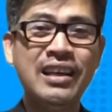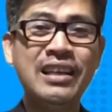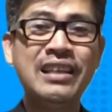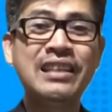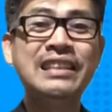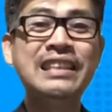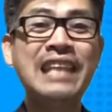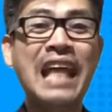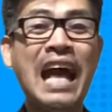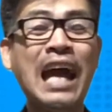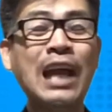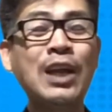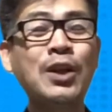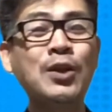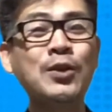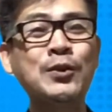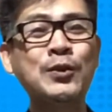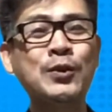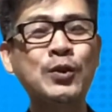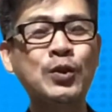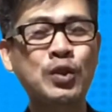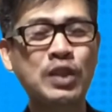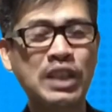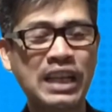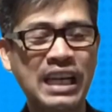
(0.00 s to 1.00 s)

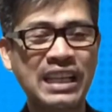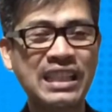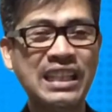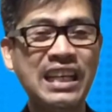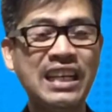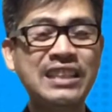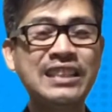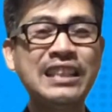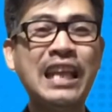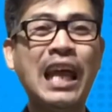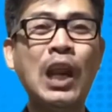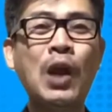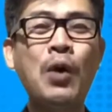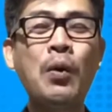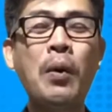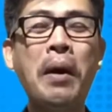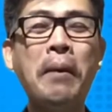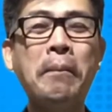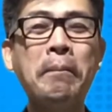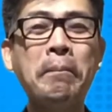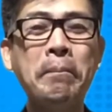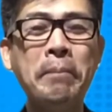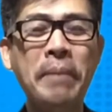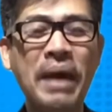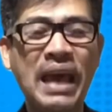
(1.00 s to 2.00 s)
Nalusot ka ng
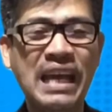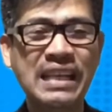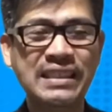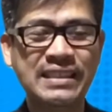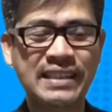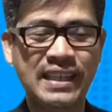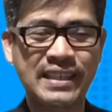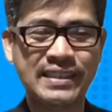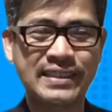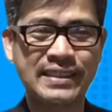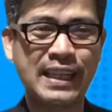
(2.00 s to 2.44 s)
dalawang beses,